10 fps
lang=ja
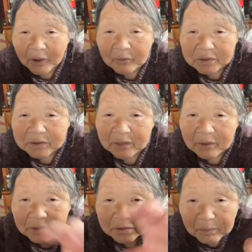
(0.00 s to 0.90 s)
にゃこ
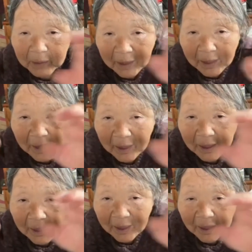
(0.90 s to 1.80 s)
ちゃんの爪。
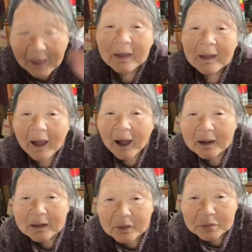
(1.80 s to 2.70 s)
あ
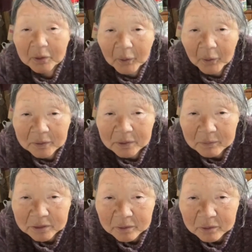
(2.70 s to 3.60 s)
りがとう、
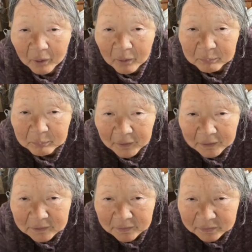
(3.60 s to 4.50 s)
秘密の
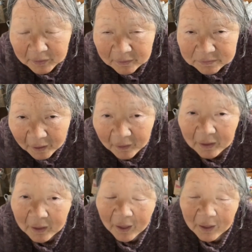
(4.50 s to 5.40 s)
プラセンター
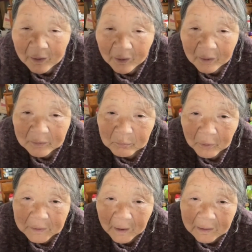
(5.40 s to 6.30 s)
さ
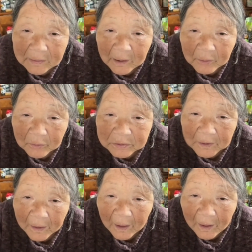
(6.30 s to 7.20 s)
ん。盛り上げにゃん
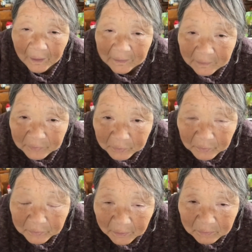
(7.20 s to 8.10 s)
こちゃん。ありが
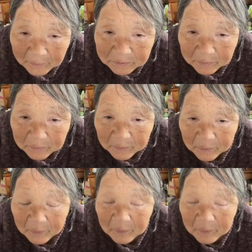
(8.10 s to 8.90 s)
とうございます。